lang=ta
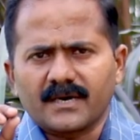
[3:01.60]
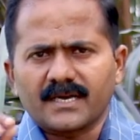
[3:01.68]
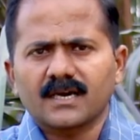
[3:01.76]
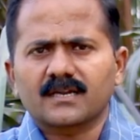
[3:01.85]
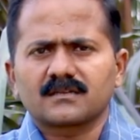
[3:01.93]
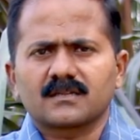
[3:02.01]
ம
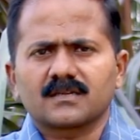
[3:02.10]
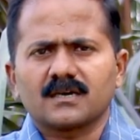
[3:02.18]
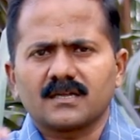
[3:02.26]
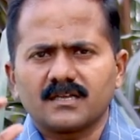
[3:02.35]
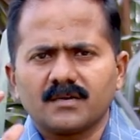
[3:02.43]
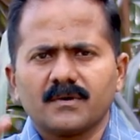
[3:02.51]
பனிக்காலத்தில்
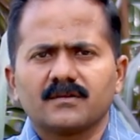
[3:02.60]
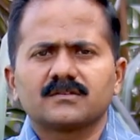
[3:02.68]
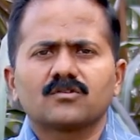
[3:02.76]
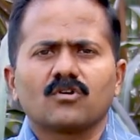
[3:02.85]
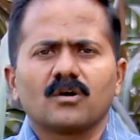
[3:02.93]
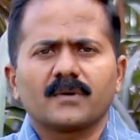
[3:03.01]
தான்
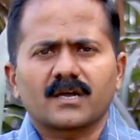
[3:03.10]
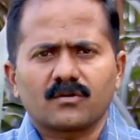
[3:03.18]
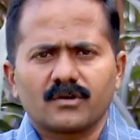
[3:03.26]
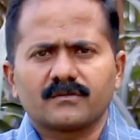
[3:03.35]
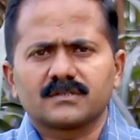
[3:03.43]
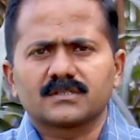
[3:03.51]
அதிகமாக வந்து
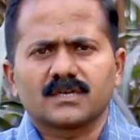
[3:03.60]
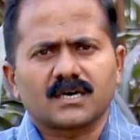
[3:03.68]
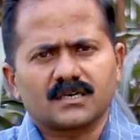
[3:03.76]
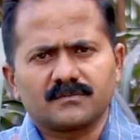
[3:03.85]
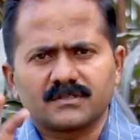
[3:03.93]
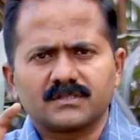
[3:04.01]
கோமாரி நோய் வந்து
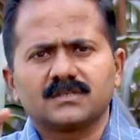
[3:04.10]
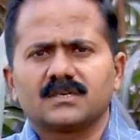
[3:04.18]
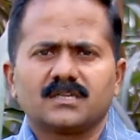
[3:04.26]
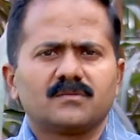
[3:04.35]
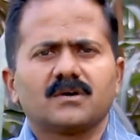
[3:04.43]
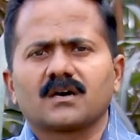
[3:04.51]
தாக்கம் வந்து
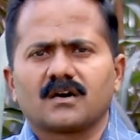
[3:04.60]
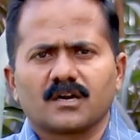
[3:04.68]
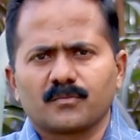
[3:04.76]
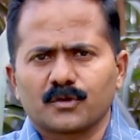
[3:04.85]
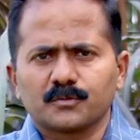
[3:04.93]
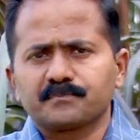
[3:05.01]
அதிகமாக
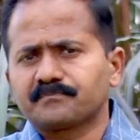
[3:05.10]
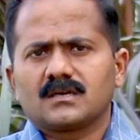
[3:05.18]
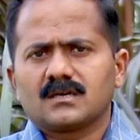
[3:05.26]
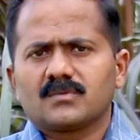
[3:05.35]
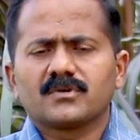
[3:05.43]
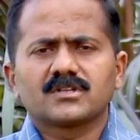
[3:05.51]
காணப்படும்
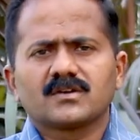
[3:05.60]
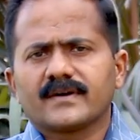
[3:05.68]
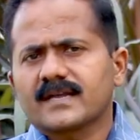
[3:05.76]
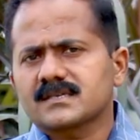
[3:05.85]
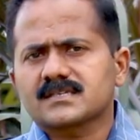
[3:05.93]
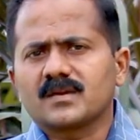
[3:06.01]
இப்போ அந்த
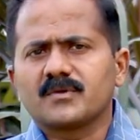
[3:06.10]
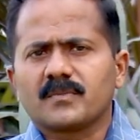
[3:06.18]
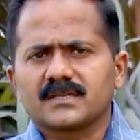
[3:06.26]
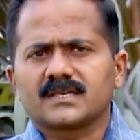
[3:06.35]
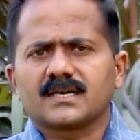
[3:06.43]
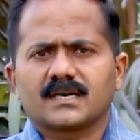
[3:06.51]
வைரஸ்
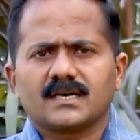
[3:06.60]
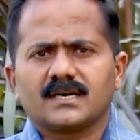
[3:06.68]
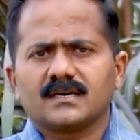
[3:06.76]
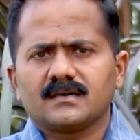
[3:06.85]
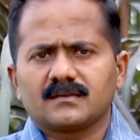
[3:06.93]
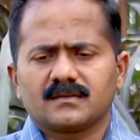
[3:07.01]
கிருமி பார்த்தீங்கன்னாங்க